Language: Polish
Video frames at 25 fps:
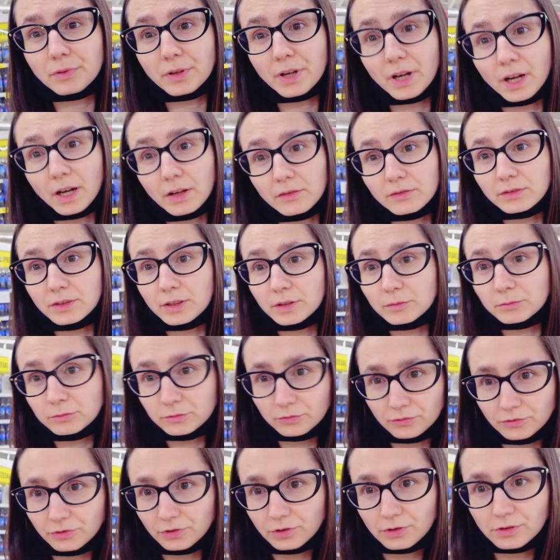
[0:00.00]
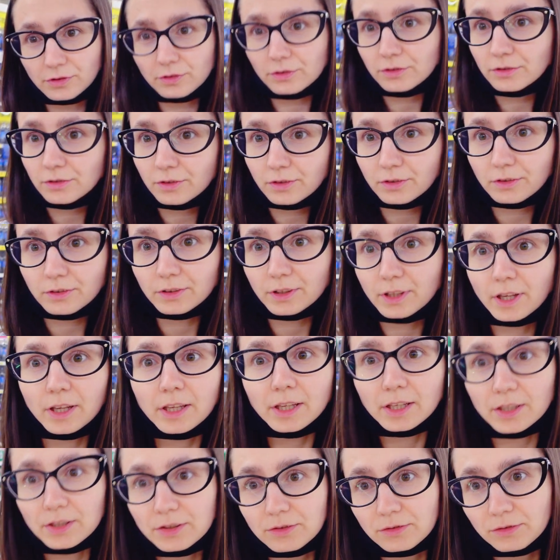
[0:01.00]
Prawdę mówiąc, to
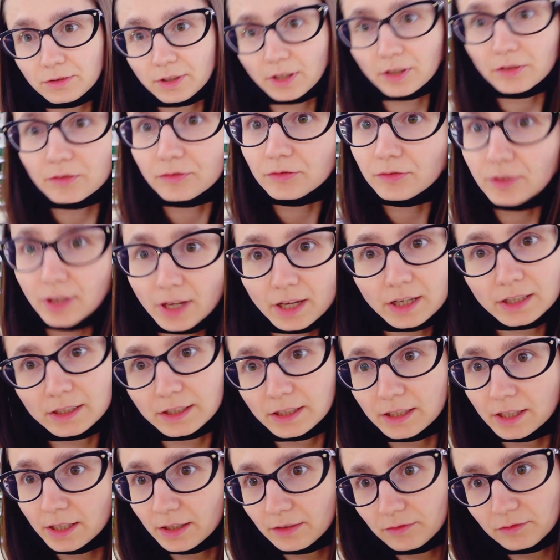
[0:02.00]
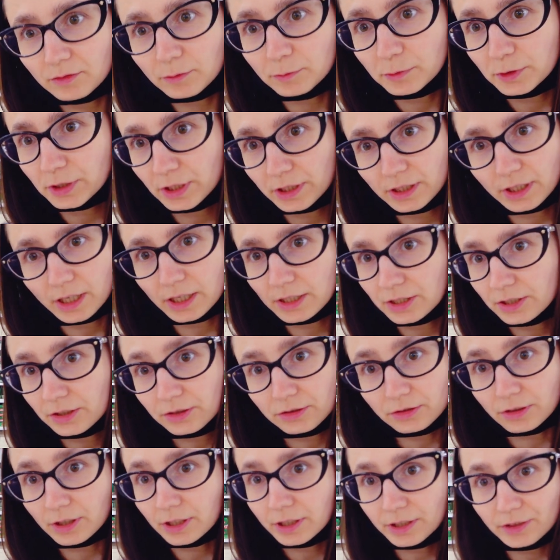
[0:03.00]
jakiejś tutaj wielkiej wyprzedaży
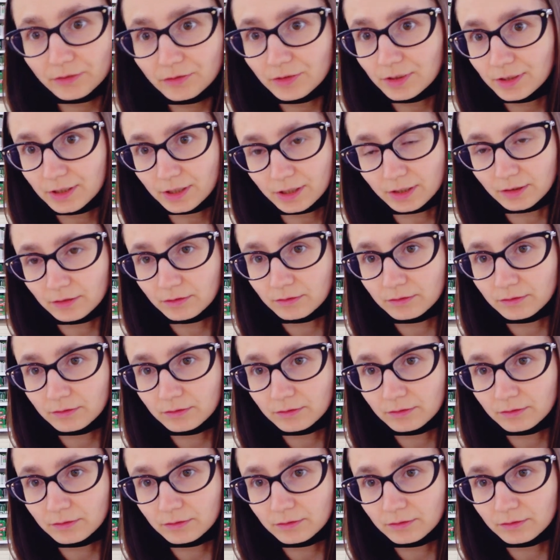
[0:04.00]
to ja nie widzę.